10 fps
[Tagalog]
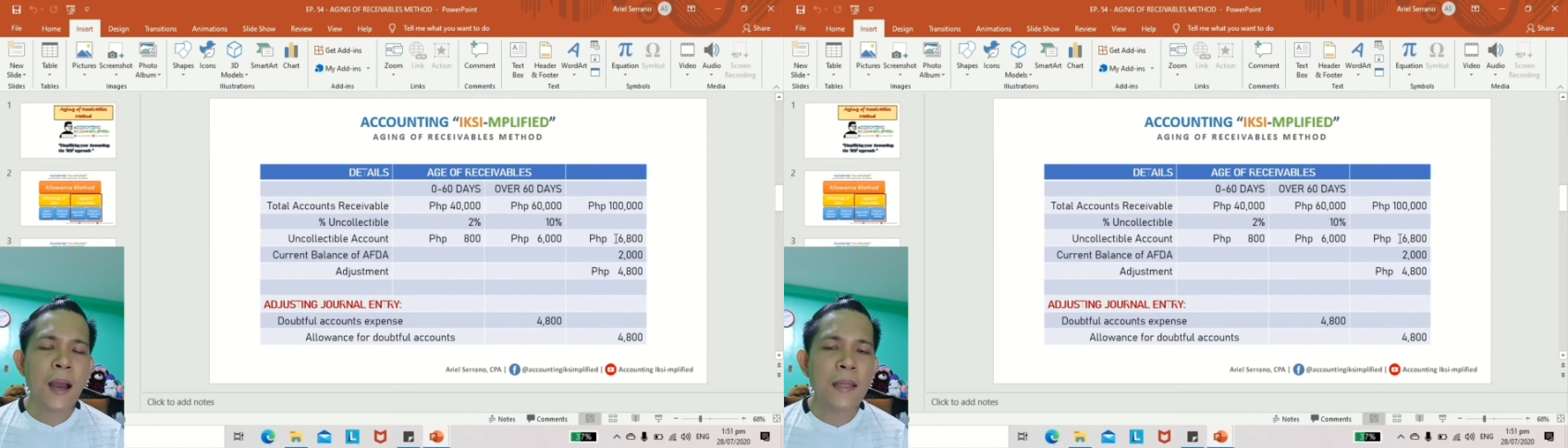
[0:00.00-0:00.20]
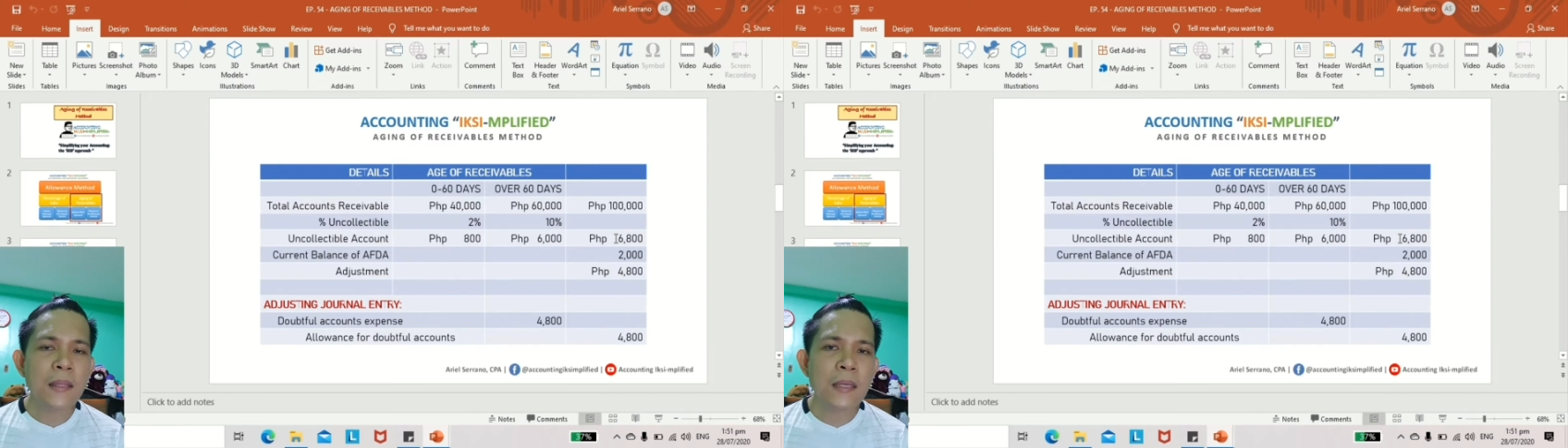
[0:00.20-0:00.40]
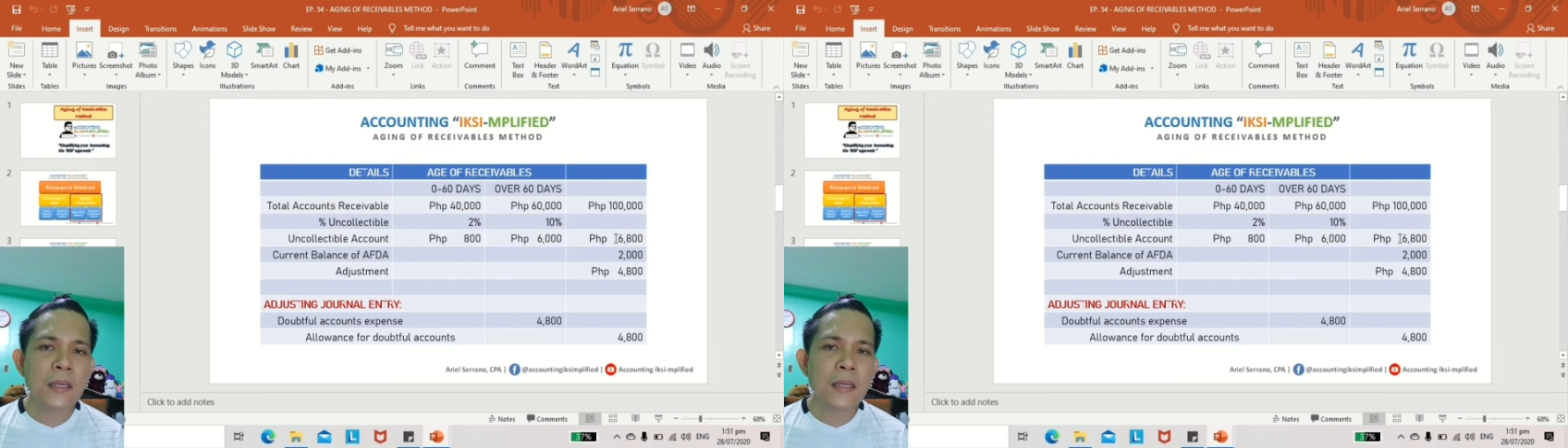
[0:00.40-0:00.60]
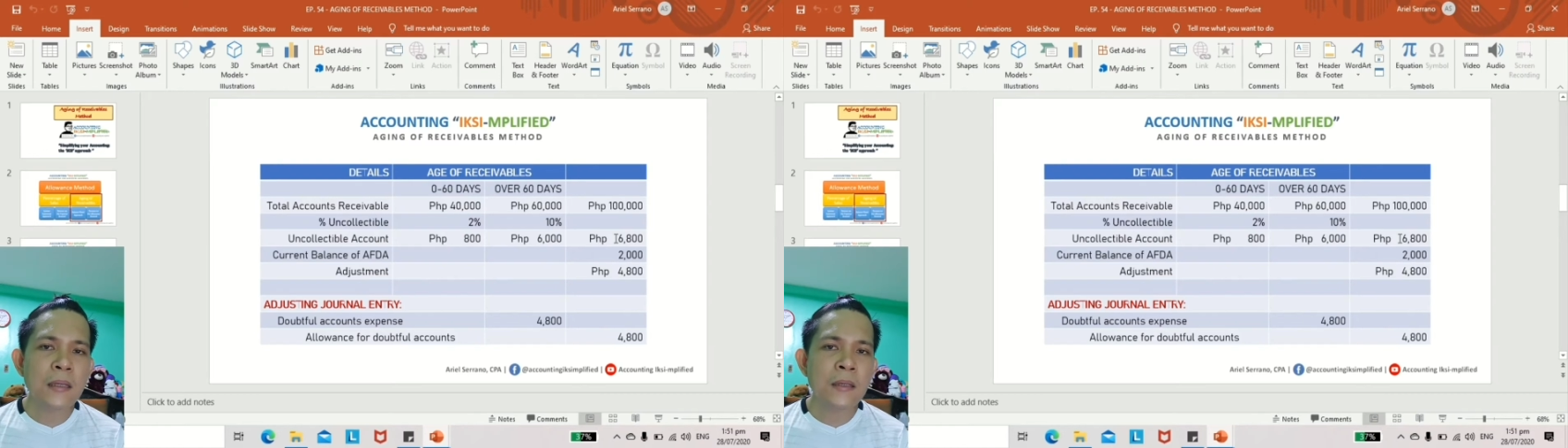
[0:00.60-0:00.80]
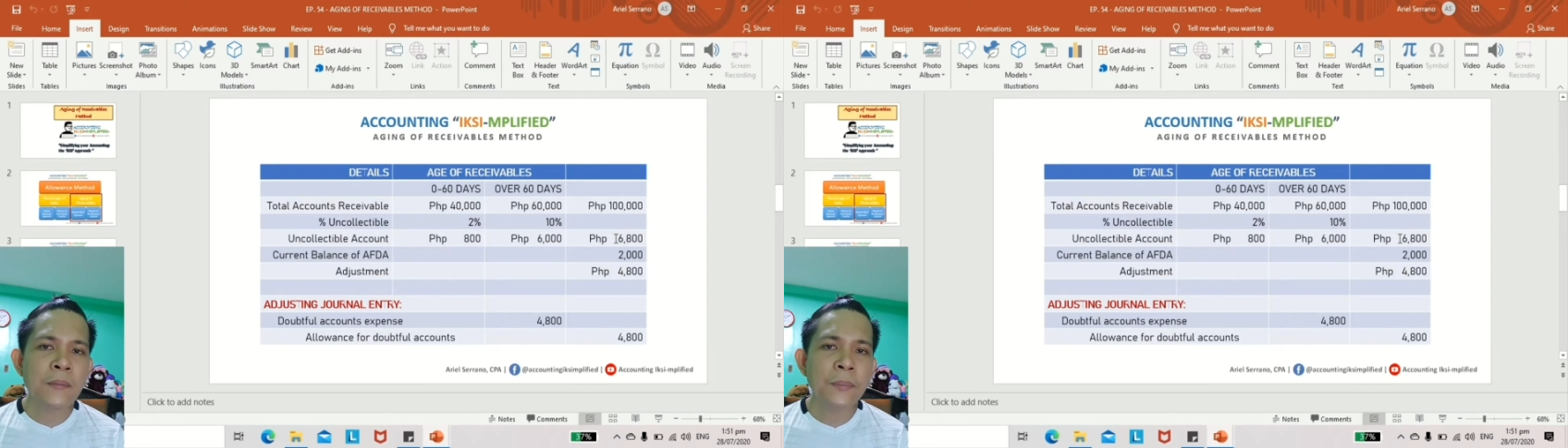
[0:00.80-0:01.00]

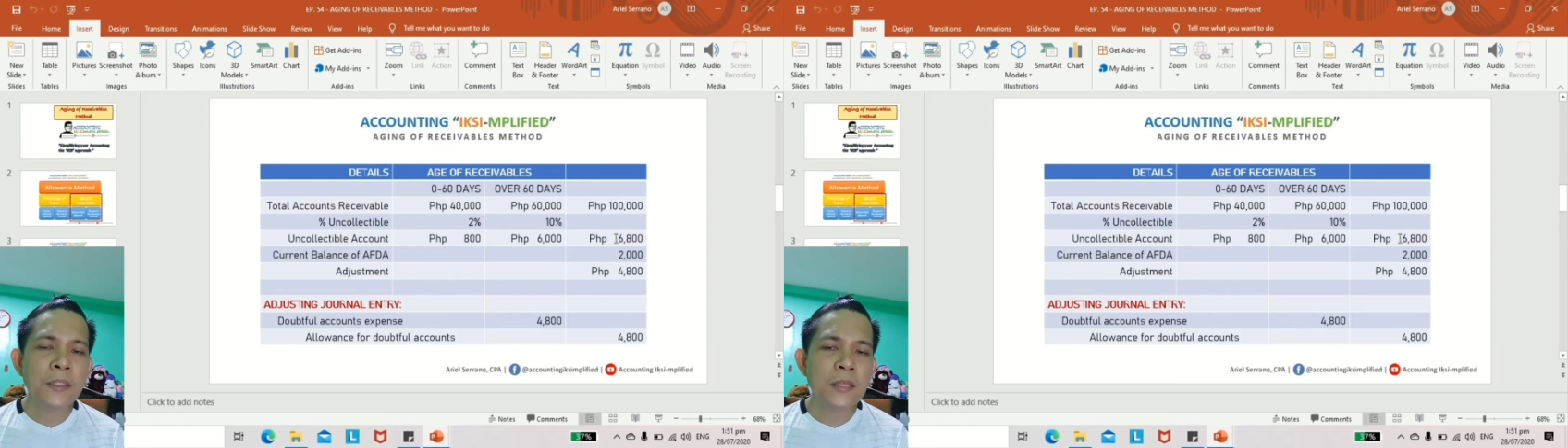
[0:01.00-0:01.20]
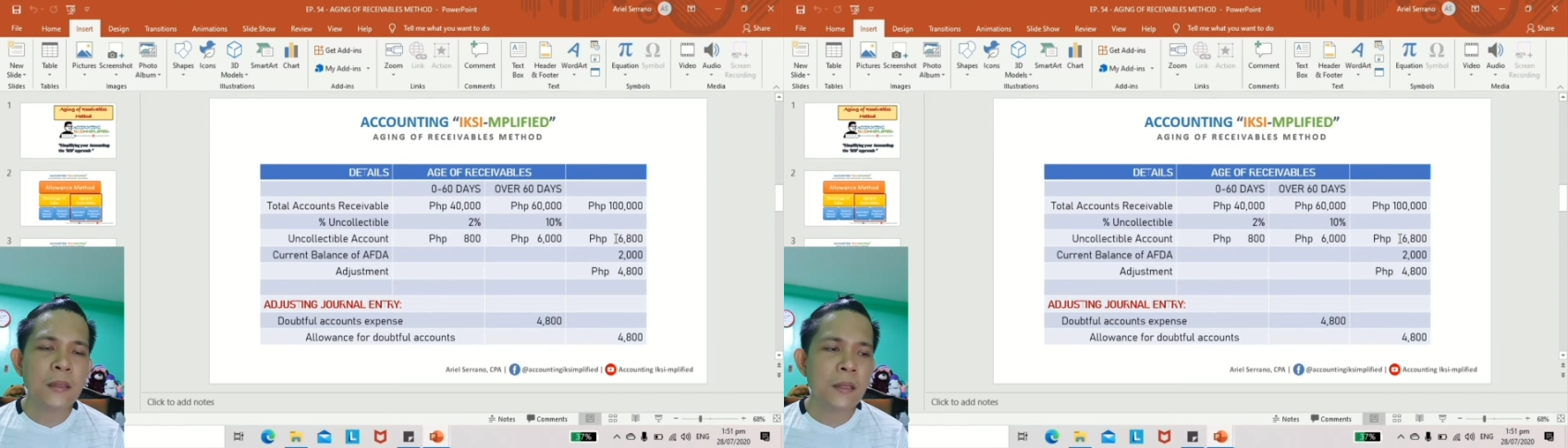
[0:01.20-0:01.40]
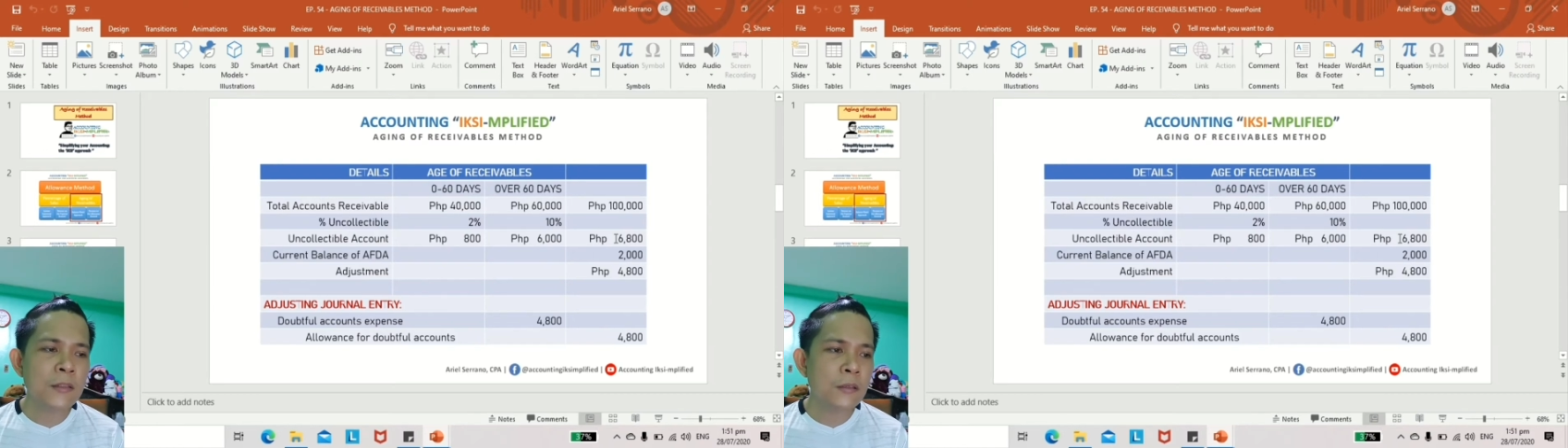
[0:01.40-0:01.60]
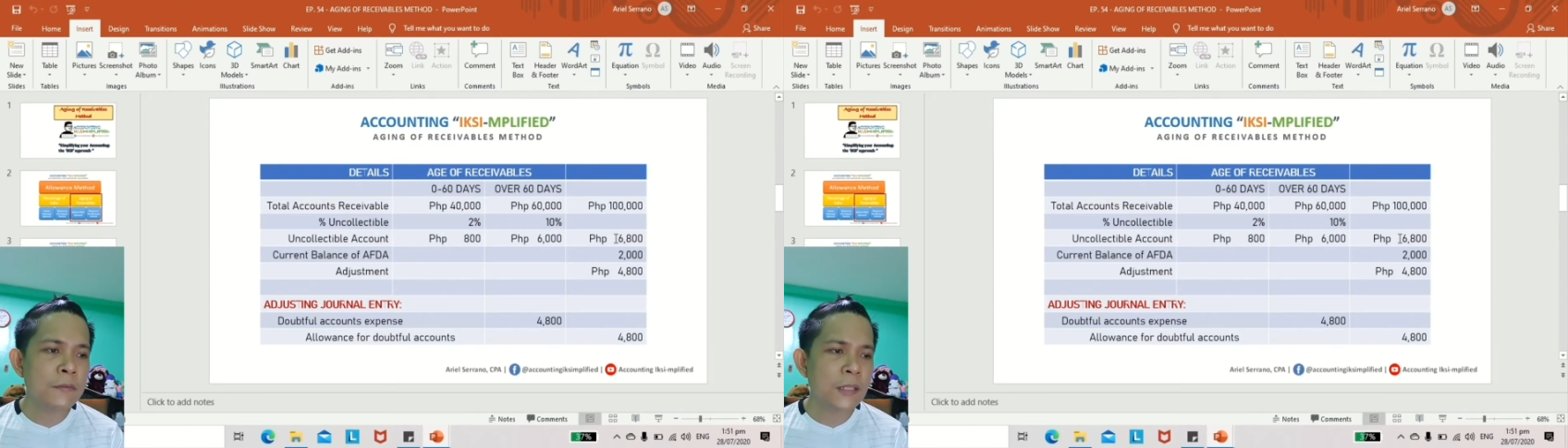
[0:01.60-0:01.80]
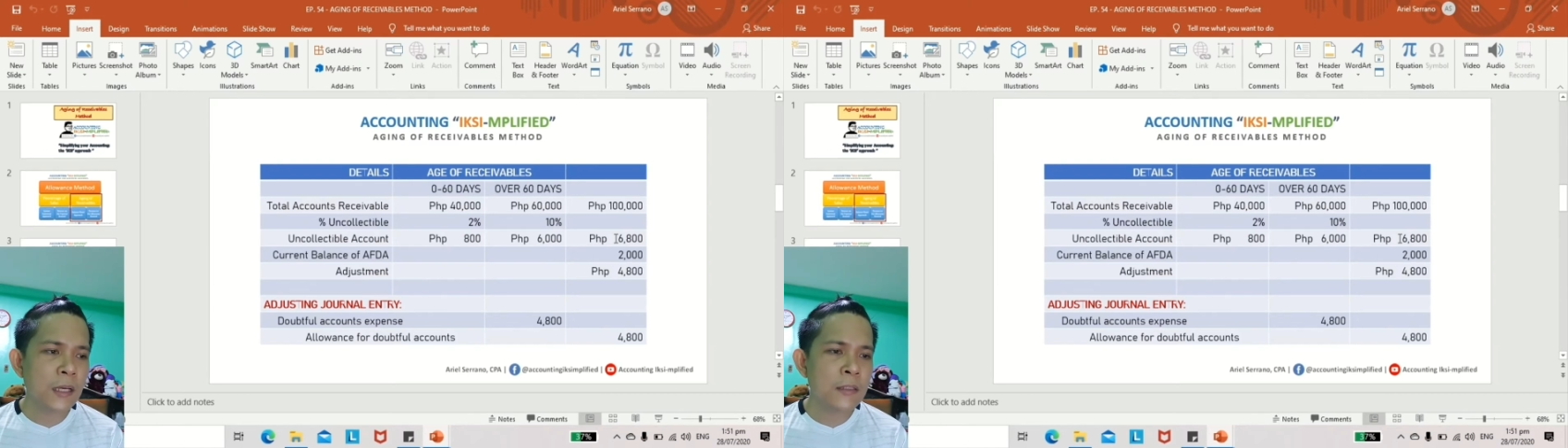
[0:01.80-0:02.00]
ating percentage
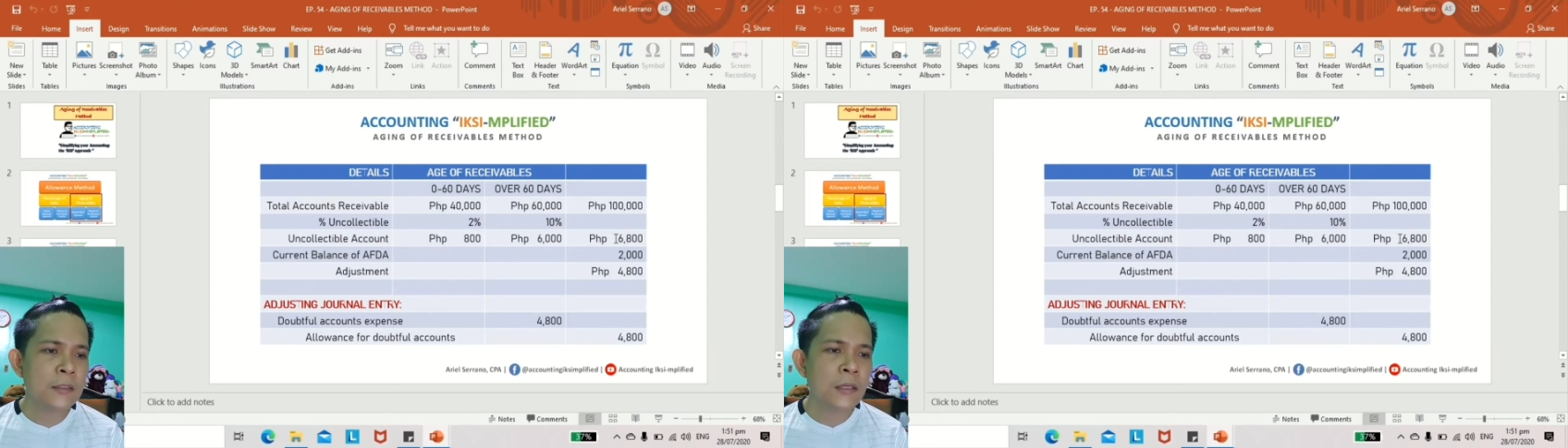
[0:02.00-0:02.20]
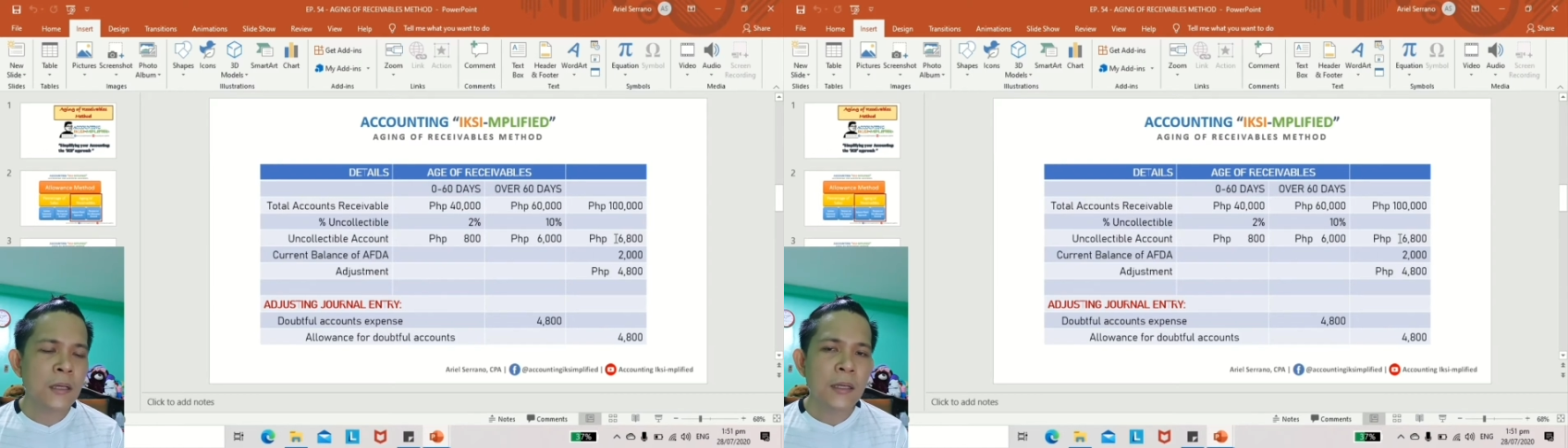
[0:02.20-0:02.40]
of sales